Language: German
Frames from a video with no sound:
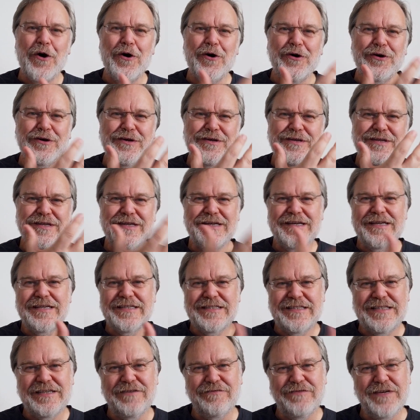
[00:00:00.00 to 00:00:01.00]
und
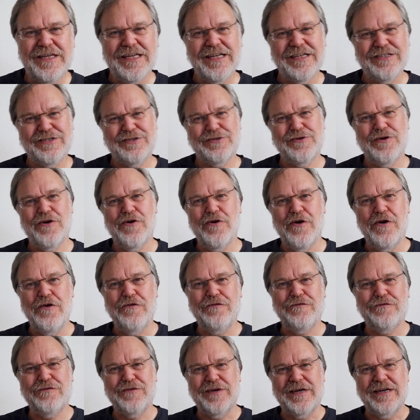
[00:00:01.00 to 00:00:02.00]
sie wieder zu
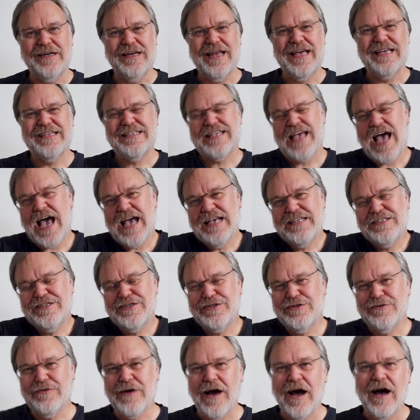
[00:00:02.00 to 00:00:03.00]
eröffnen. Es
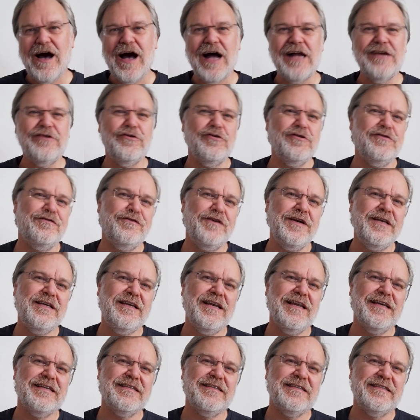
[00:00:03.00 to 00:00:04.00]
heißt sogar, Adolf
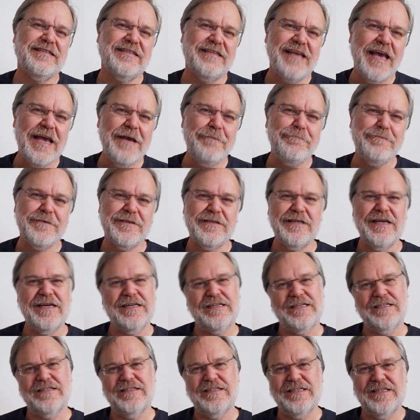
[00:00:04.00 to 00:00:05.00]
Hitler selbst
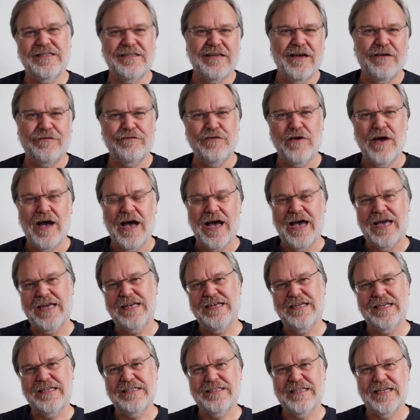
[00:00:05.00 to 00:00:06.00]
hätte sich dafür
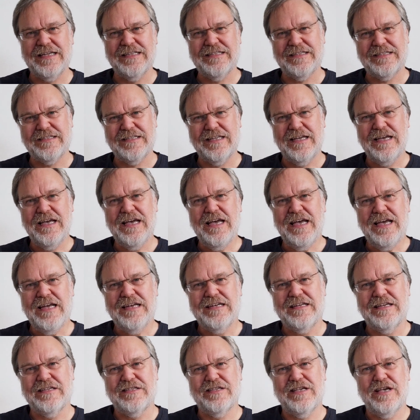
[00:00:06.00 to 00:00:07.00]
eingesetzt,
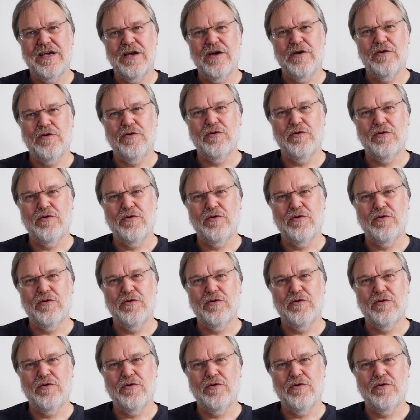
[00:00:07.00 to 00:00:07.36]
das